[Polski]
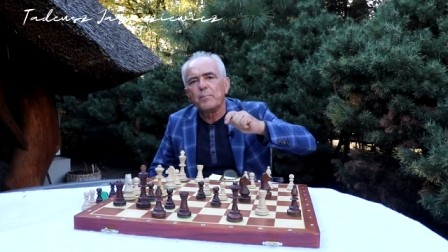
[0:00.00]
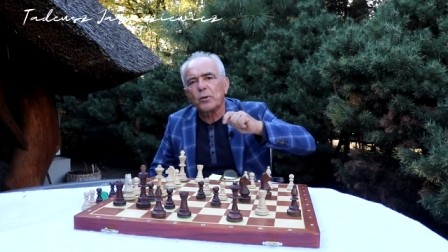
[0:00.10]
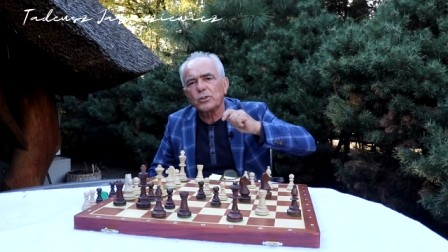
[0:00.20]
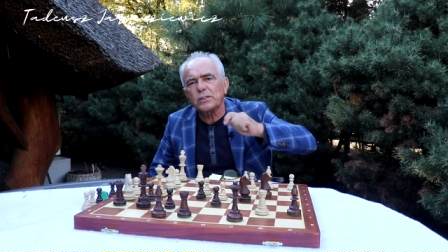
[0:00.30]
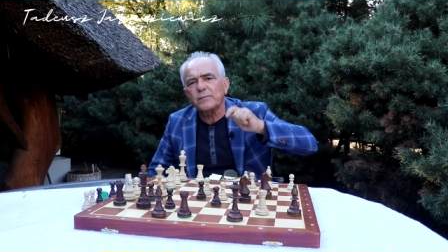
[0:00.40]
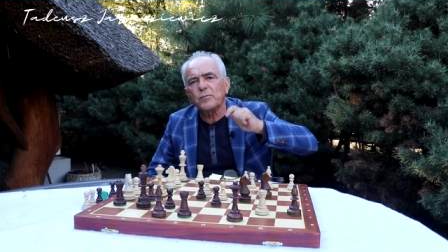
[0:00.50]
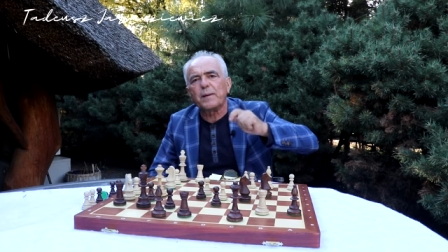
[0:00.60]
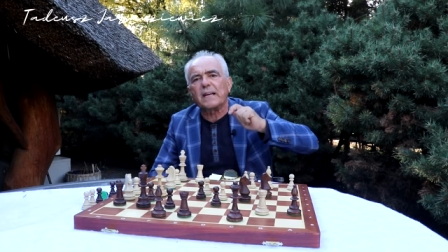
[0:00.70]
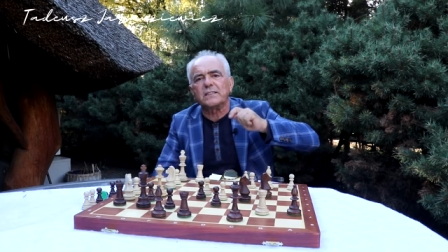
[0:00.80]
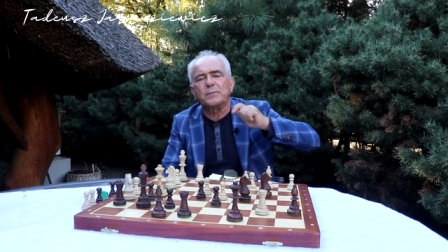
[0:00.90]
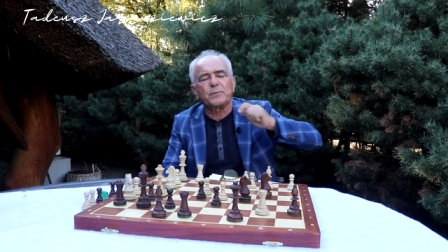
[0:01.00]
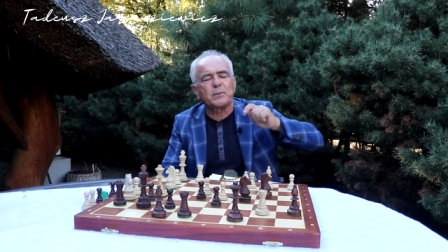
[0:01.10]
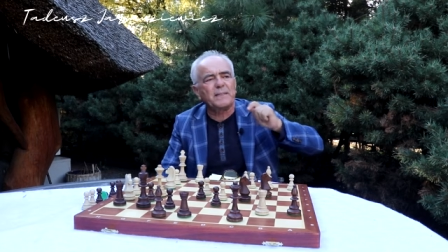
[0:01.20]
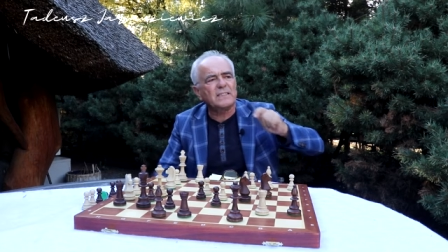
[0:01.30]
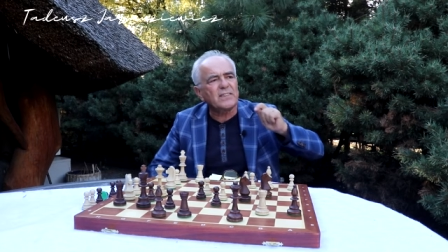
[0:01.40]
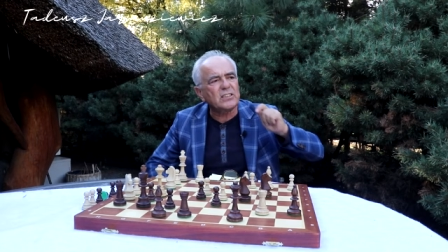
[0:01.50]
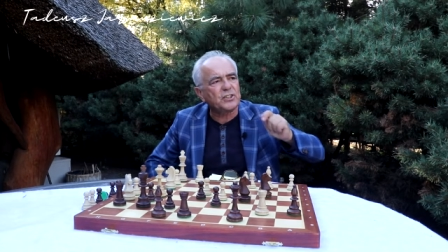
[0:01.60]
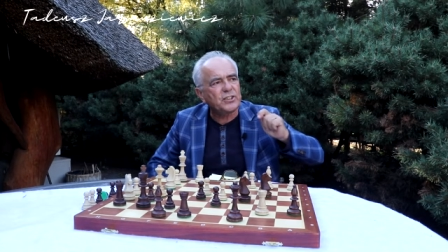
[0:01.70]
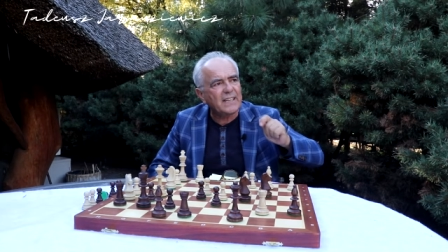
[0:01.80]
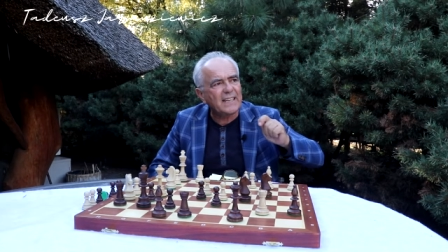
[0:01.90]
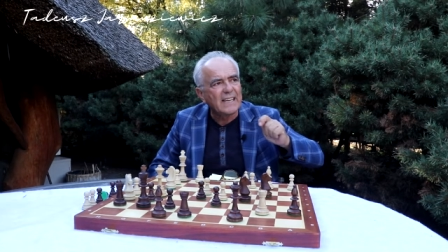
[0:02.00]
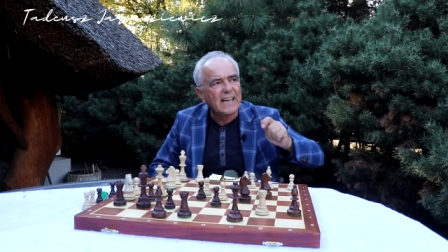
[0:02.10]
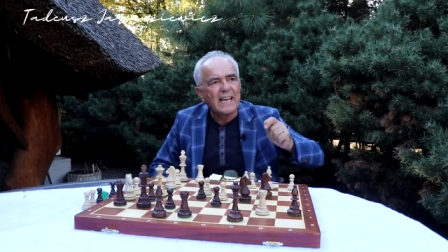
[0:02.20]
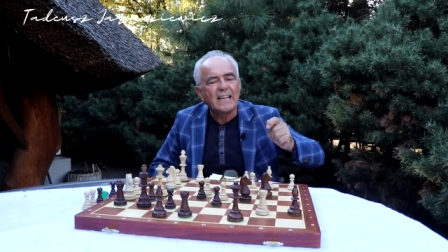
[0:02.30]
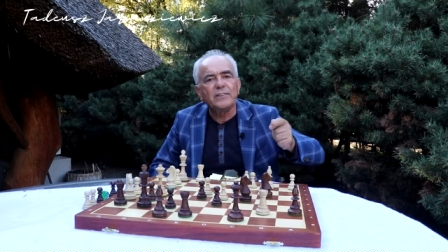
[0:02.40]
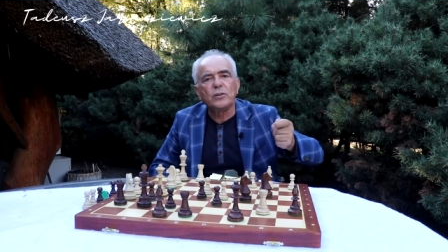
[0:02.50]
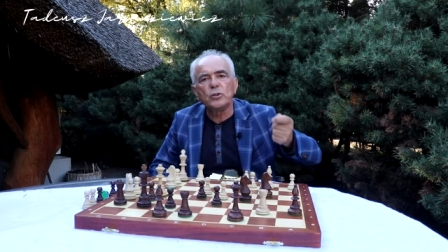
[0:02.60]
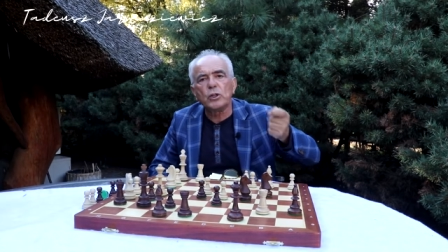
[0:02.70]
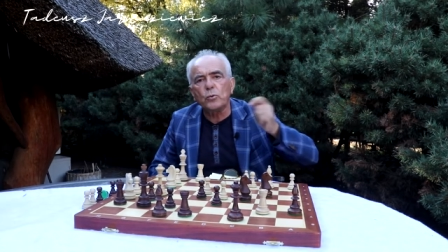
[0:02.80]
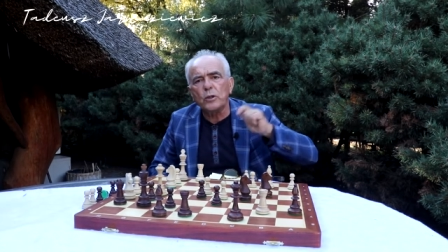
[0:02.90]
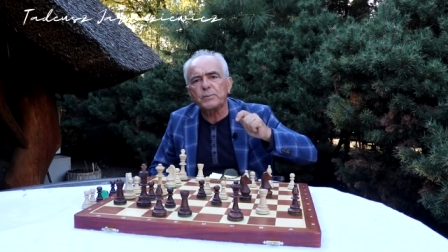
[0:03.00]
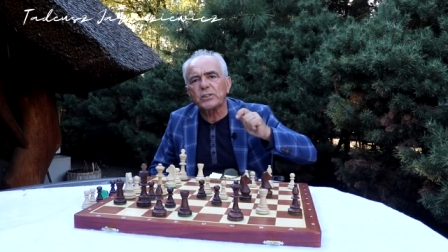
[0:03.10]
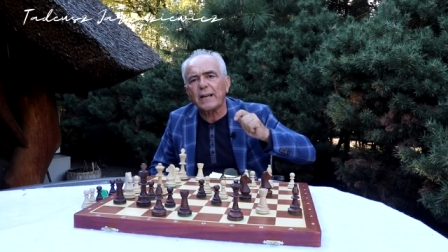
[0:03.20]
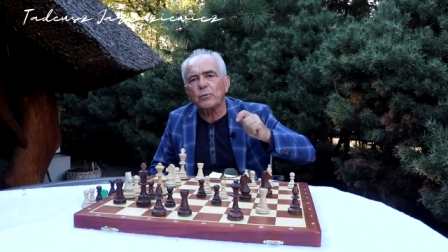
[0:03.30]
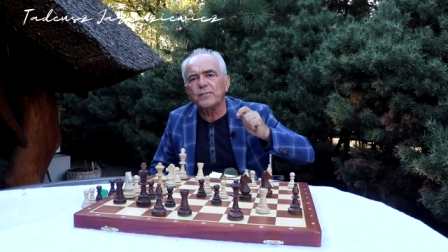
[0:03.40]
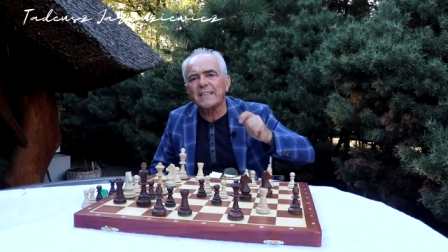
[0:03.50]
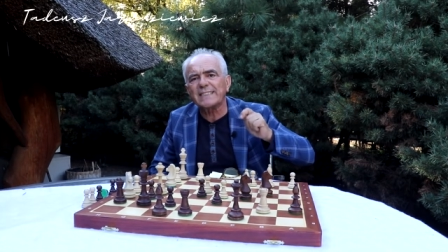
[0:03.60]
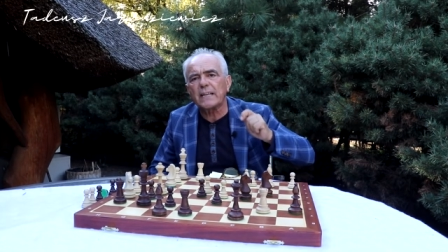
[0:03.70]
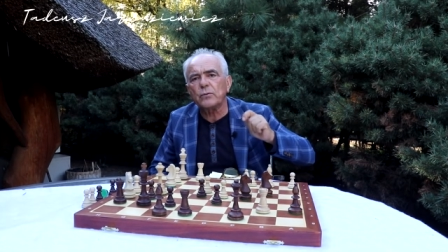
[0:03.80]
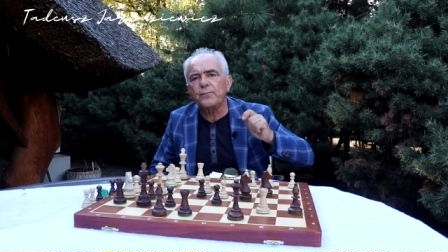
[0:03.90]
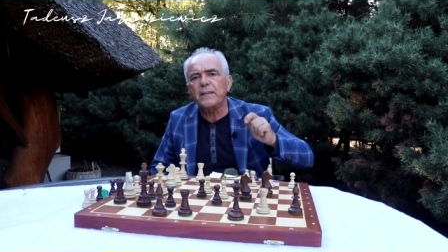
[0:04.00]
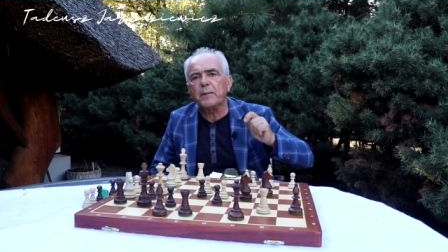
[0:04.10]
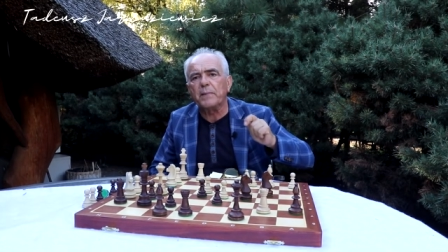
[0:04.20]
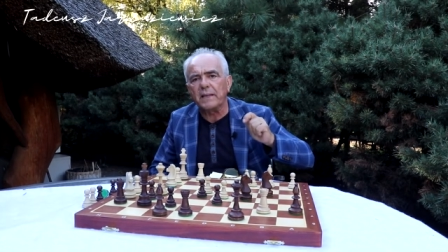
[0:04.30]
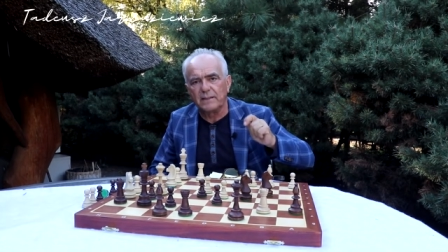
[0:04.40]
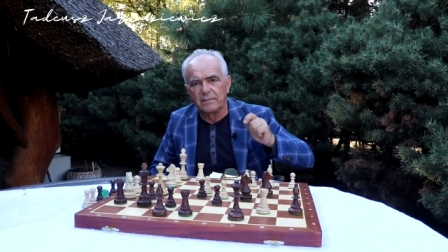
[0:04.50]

proszę sobie wyobrazić, proszę Państwa, że do niektórych przetargów nie stają firmy